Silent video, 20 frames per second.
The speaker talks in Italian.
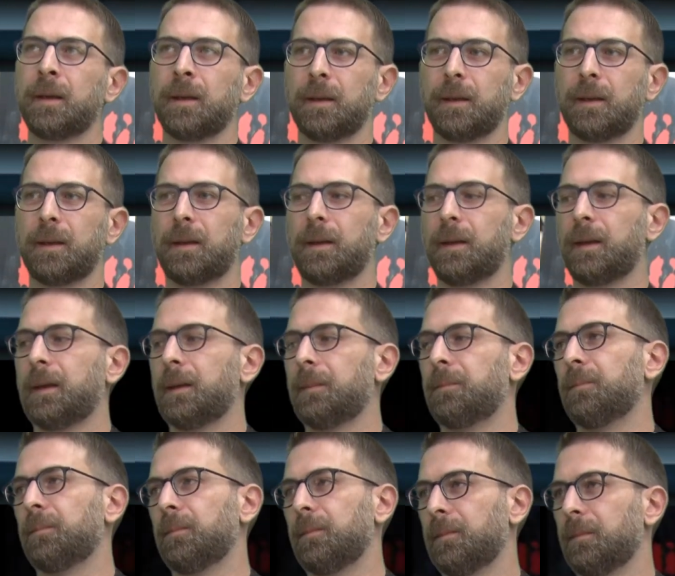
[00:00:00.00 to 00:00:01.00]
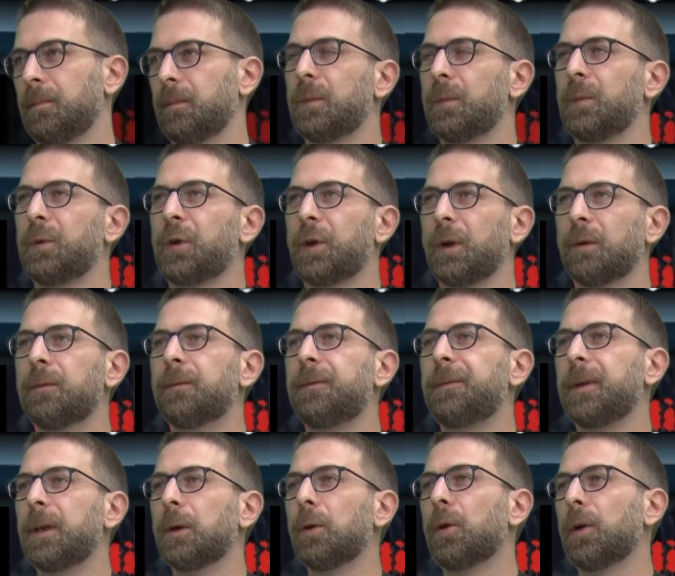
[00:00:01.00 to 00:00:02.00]
Eh, c'è un
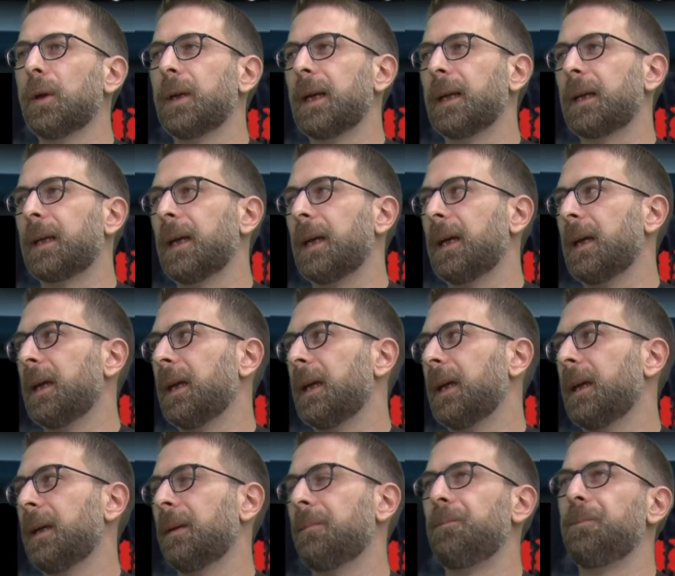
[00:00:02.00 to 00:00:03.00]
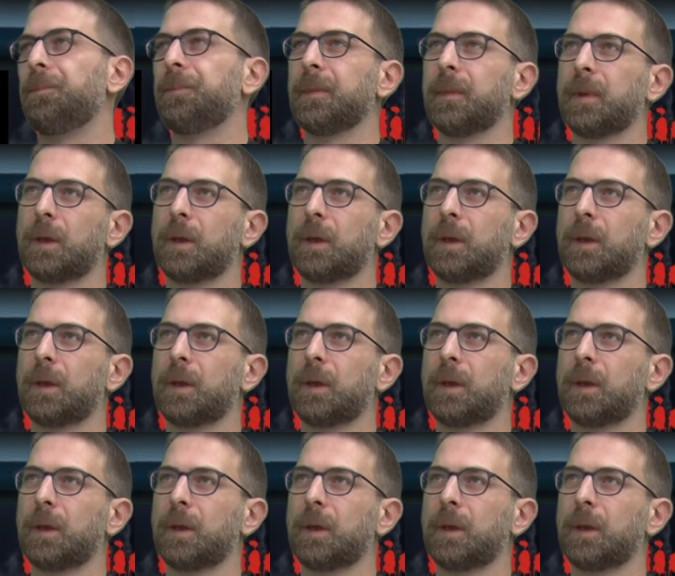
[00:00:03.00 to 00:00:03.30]
filone che